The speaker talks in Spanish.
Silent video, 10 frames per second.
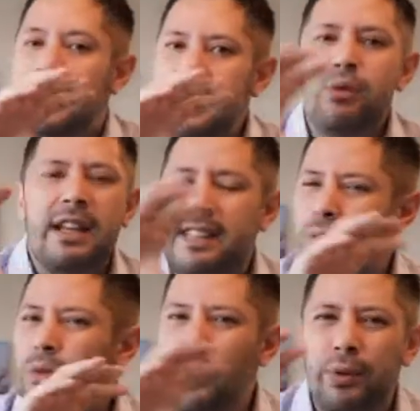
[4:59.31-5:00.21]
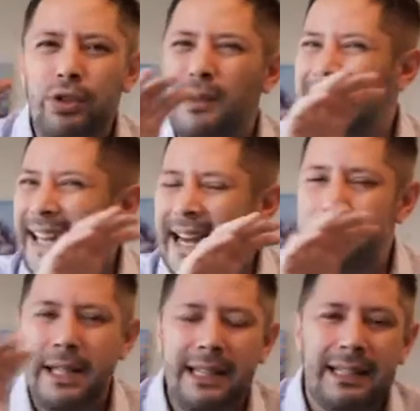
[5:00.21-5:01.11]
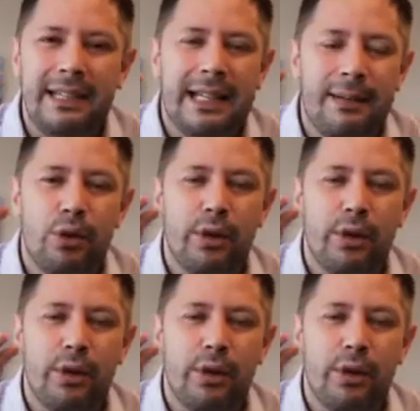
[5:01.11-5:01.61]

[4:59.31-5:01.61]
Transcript: y una segunda opción claramente, digamos,